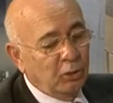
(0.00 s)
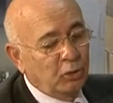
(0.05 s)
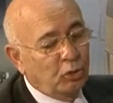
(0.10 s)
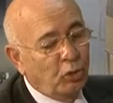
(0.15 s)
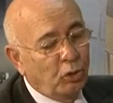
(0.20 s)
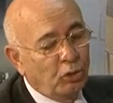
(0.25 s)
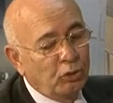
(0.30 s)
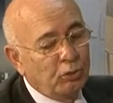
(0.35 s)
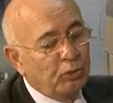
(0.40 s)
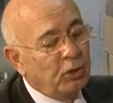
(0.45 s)

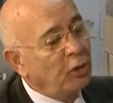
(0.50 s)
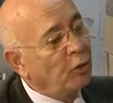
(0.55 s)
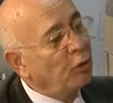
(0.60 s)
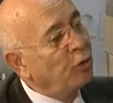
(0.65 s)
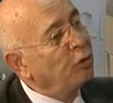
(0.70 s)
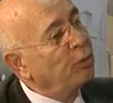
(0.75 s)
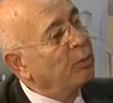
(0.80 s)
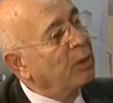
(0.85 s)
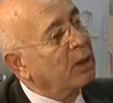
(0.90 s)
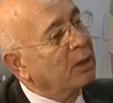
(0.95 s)
doğumu ile
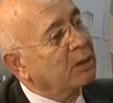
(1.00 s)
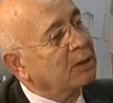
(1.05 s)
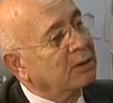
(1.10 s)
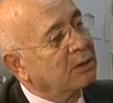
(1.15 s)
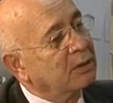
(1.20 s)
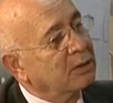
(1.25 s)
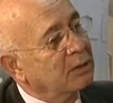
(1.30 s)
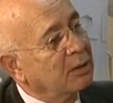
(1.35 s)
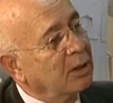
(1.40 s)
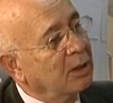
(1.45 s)
ölüm
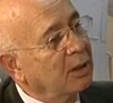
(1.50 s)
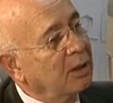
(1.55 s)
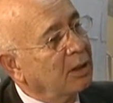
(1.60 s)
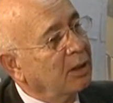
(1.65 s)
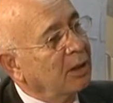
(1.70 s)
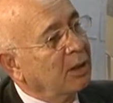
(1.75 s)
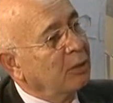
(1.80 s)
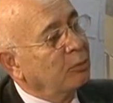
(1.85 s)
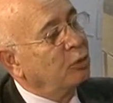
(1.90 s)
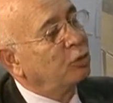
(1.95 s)
arasında
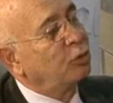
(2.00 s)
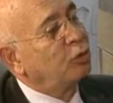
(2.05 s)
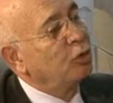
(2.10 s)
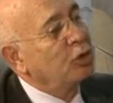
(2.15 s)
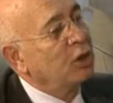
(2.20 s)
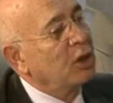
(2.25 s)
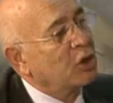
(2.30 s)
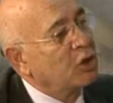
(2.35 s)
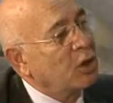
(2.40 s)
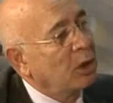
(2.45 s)

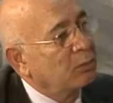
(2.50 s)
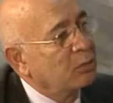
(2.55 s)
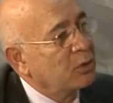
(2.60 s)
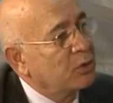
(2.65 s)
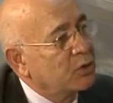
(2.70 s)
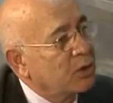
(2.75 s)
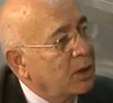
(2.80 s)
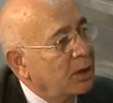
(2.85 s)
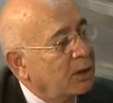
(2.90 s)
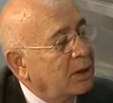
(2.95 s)
bütün
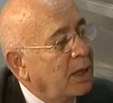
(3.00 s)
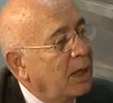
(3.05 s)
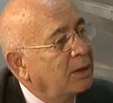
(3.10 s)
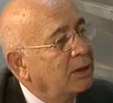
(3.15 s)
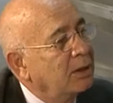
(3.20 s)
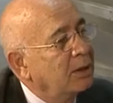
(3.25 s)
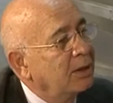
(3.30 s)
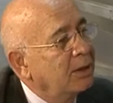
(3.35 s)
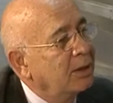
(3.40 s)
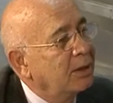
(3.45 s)
yaşamınca
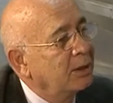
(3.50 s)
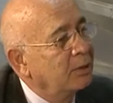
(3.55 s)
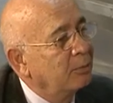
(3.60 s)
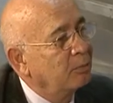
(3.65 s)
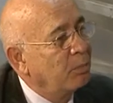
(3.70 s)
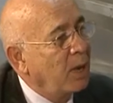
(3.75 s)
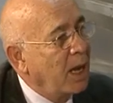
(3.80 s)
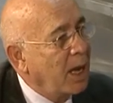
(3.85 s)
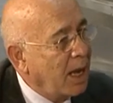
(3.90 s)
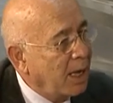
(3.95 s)
kendini
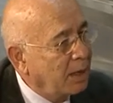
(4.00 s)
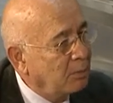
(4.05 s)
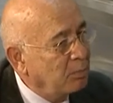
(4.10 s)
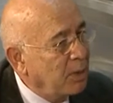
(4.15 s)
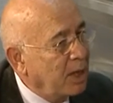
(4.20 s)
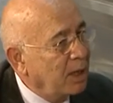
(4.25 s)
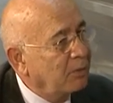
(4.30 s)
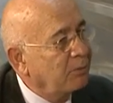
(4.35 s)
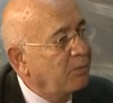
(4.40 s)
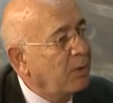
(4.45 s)

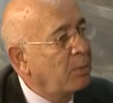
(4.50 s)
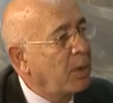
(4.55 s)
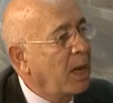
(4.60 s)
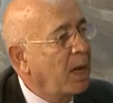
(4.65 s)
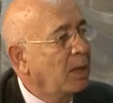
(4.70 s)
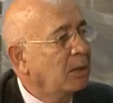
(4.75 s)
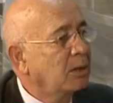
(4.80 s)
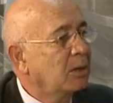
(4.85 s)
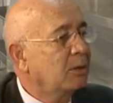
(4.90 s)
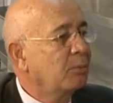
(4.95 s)
beğenmek ve
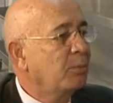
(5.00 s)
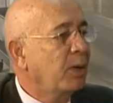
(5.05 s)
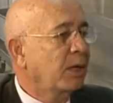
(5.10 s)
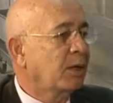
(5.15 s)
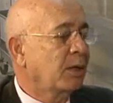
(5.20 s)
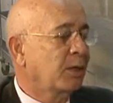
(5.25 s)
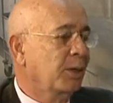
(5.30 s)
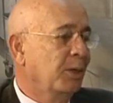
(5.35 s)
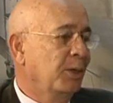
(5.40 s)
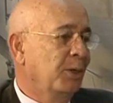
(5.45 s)

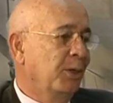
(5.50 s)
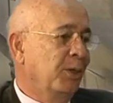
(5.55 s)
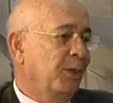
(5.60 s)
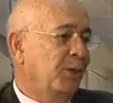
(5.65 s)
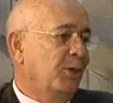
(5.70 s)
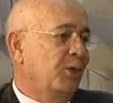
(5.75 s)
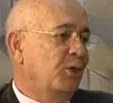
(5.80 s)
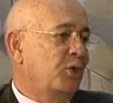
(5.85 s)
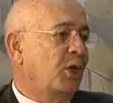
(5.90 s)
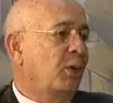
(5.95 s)
beğendirmek
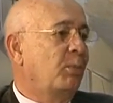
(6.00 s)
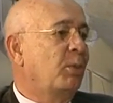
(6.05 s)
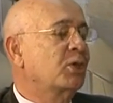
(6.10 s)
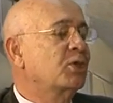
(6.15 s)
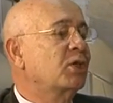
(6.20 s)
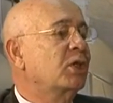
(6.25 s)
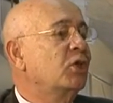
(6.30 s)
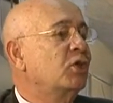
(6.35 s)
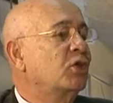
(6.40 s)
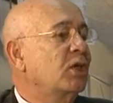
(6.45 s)

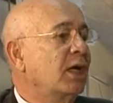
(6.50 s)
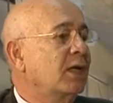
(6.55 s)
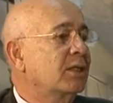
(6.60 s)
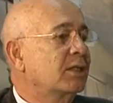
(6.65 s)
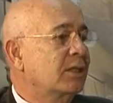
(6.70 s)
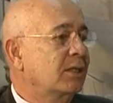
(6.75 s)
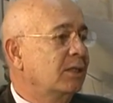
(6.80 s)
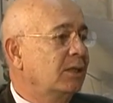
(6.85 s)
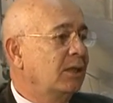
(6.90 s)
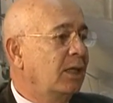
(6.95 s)
çabası
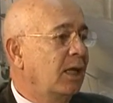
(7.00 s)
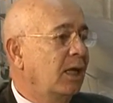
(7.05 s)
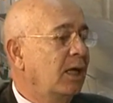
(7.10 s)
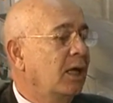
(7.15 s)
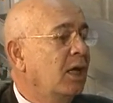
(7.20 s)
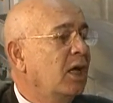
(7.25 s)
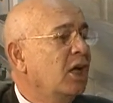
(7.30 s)
içerisinde